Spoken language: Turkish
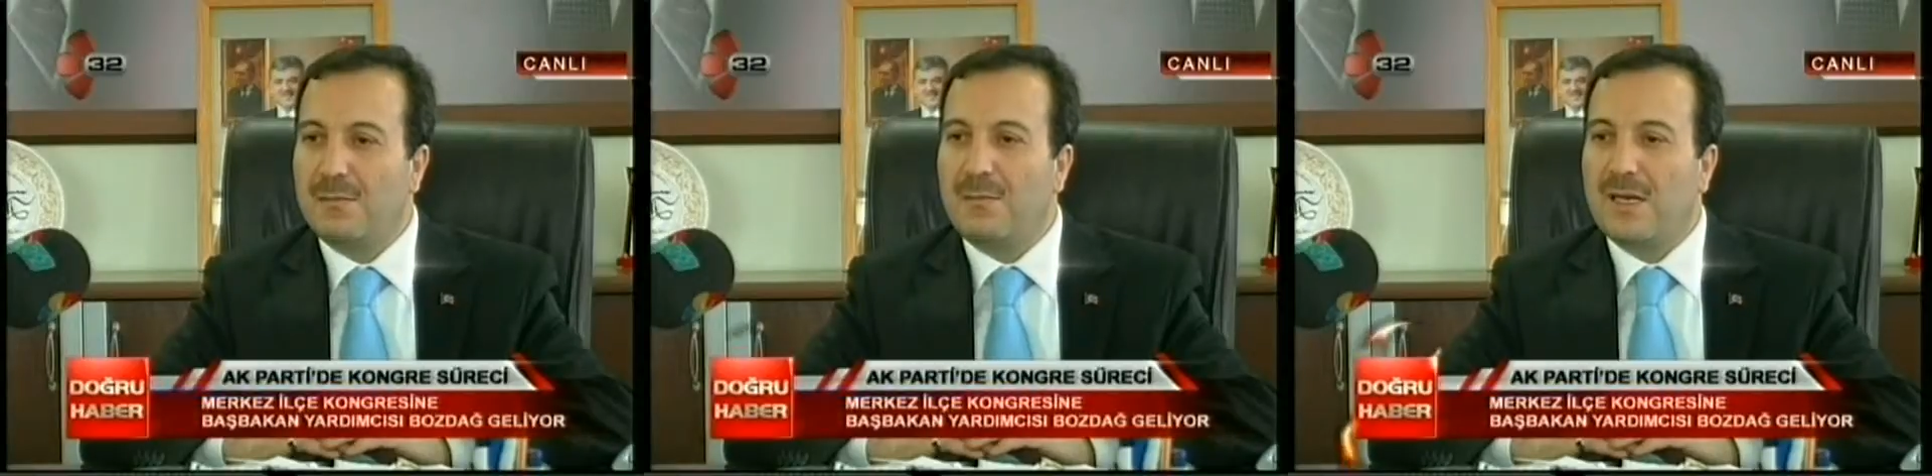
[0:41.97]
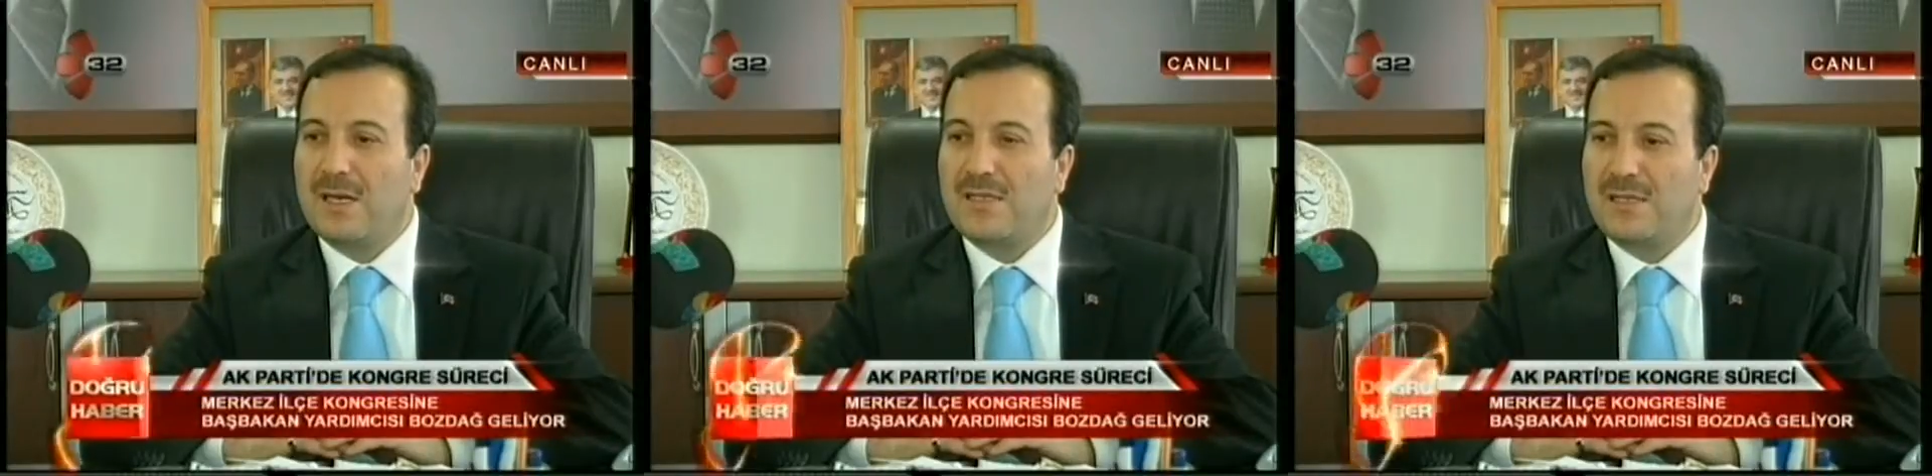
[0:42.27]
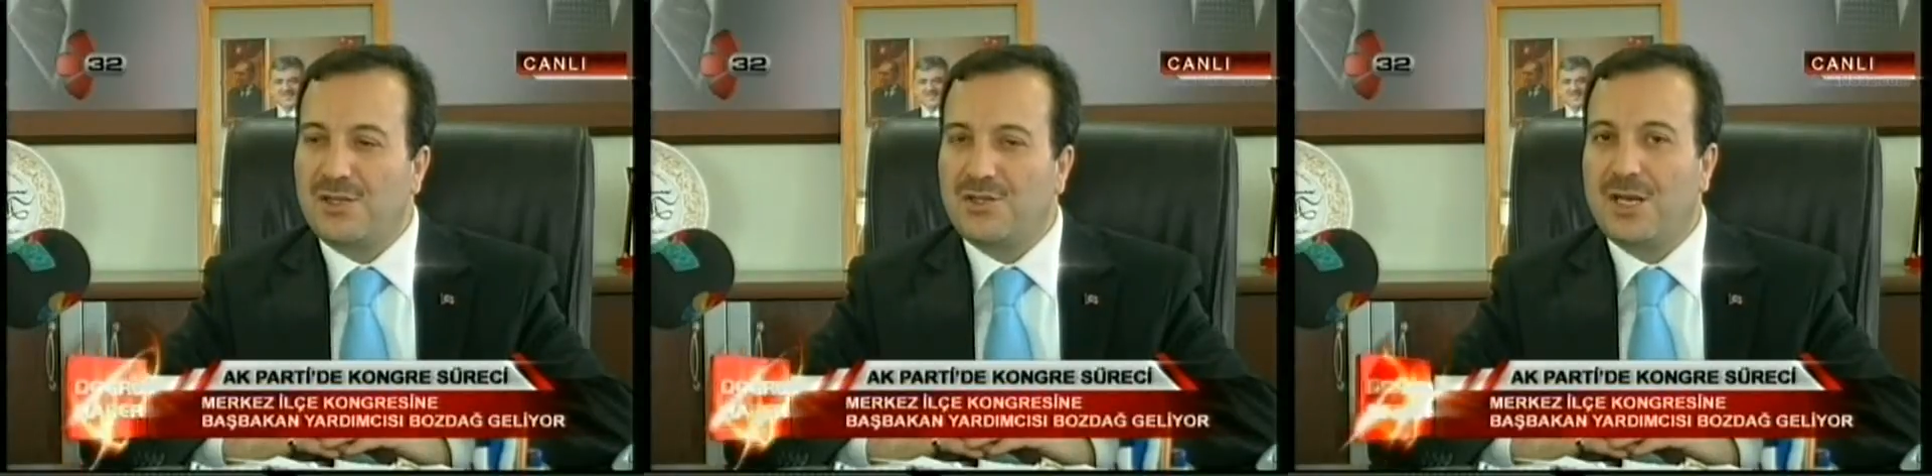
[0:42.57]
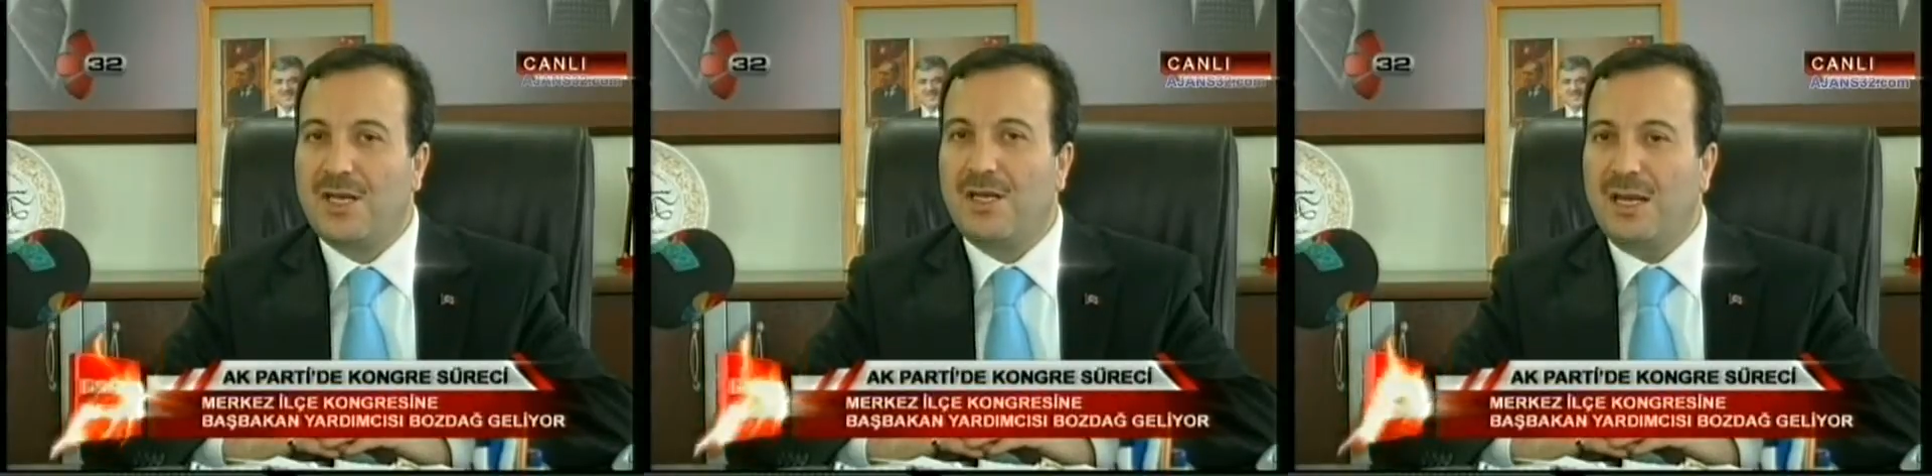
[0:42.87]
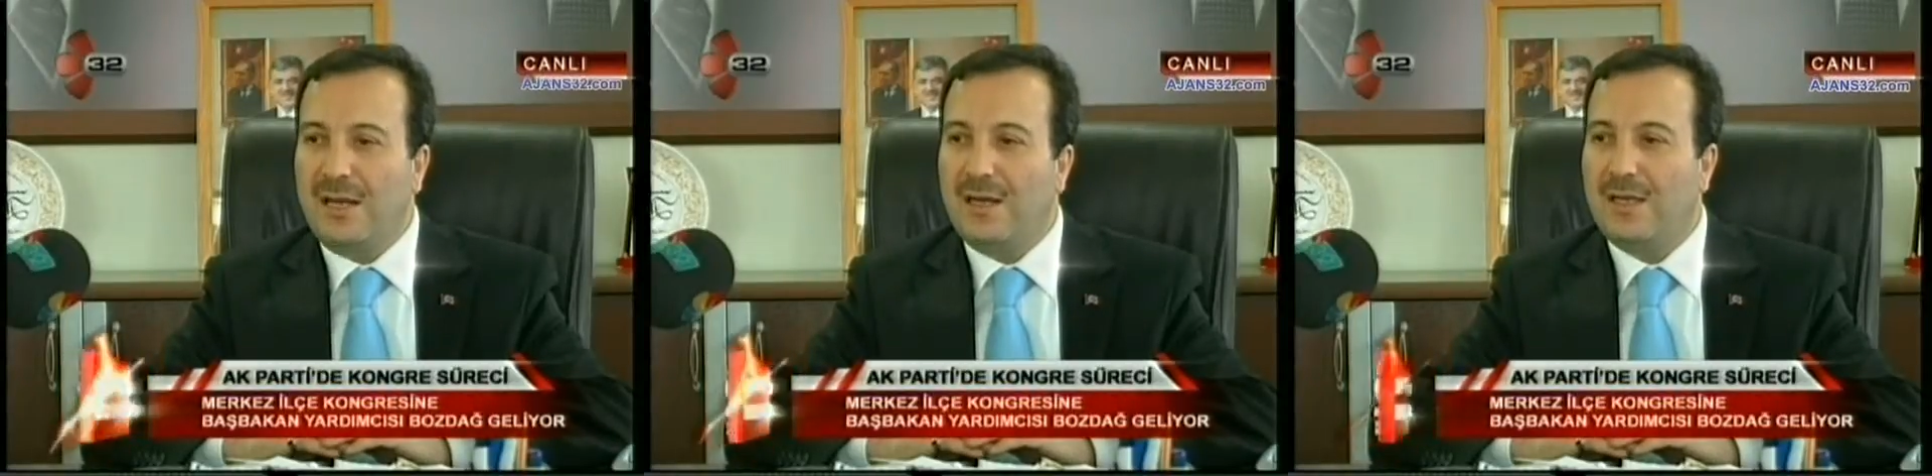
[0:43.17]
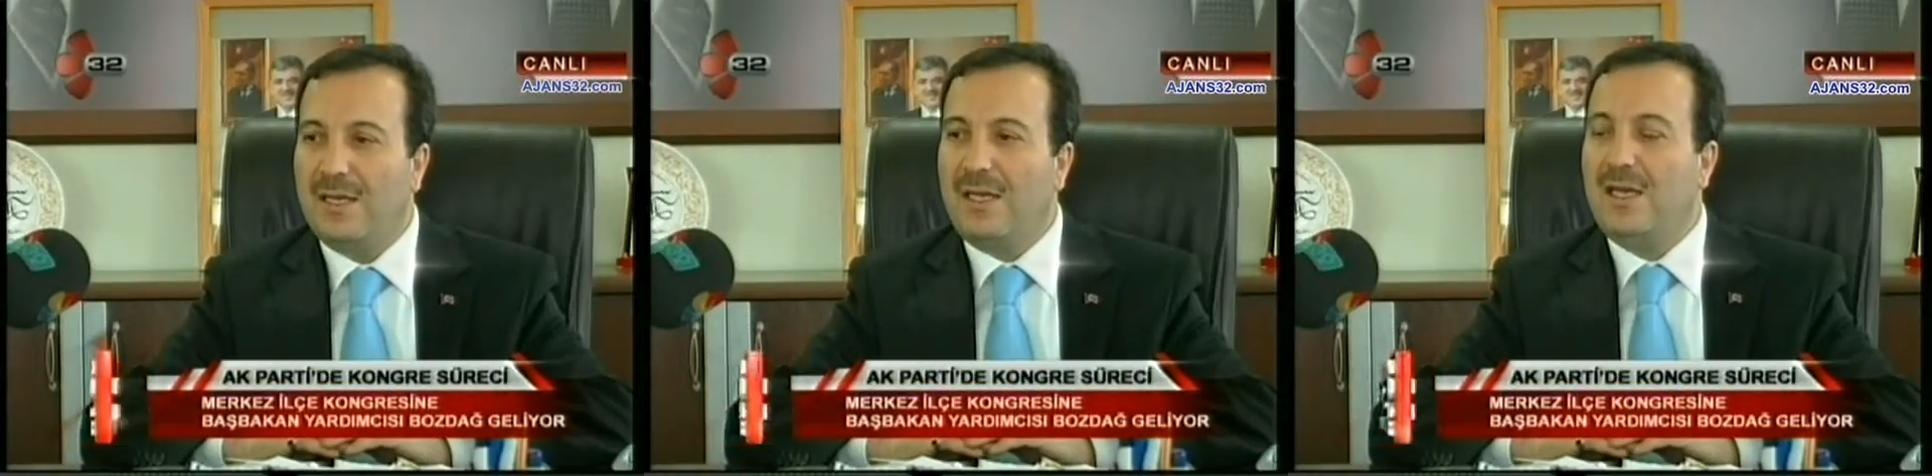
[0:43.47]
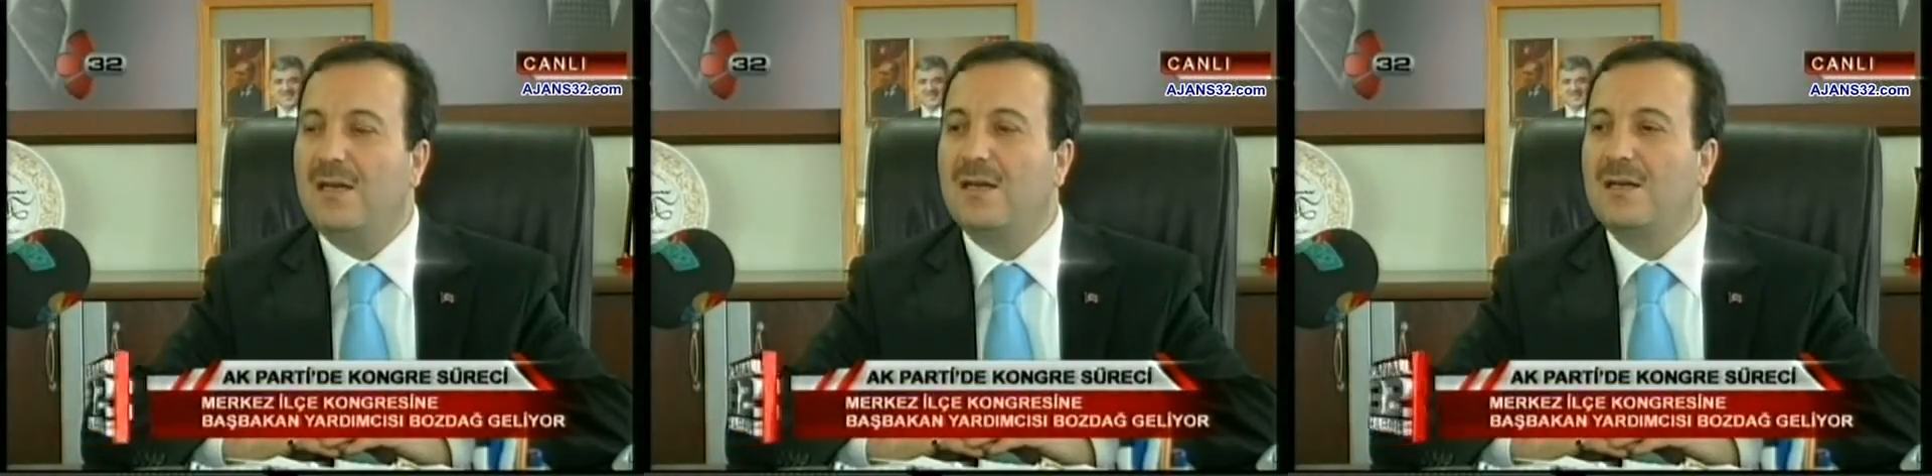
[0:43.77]
Merkez ilçe ile
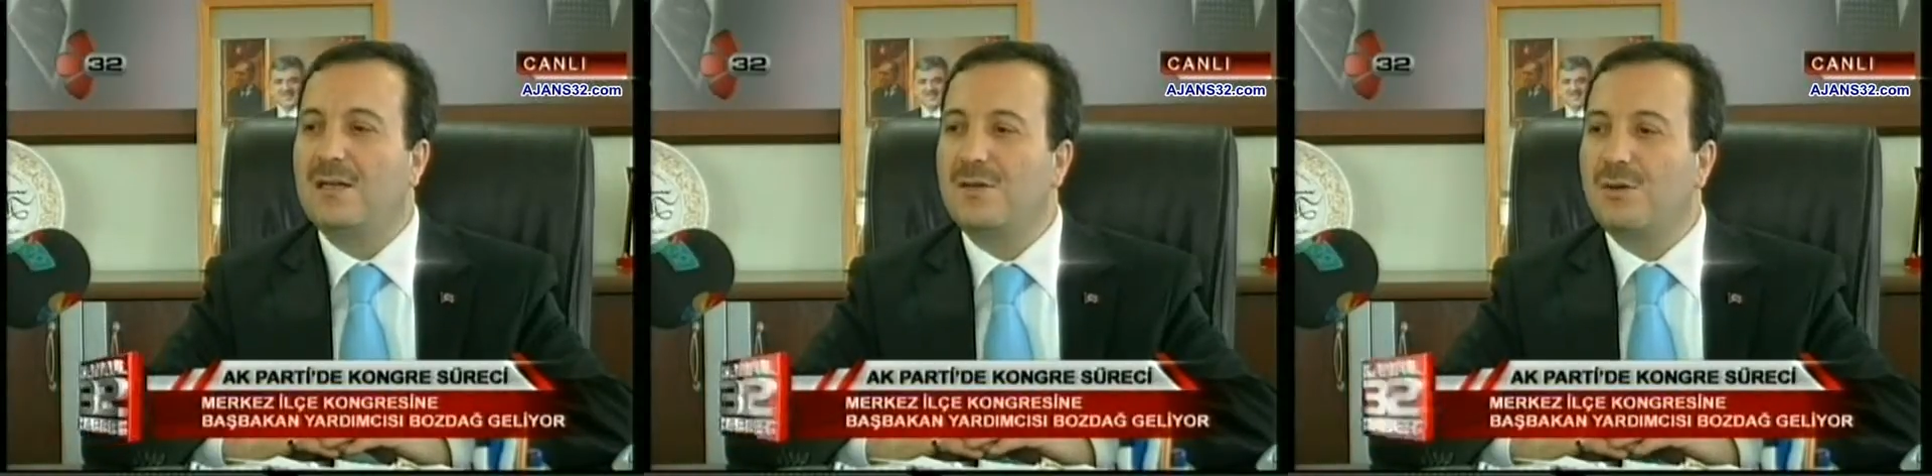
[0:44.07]
İl Kadın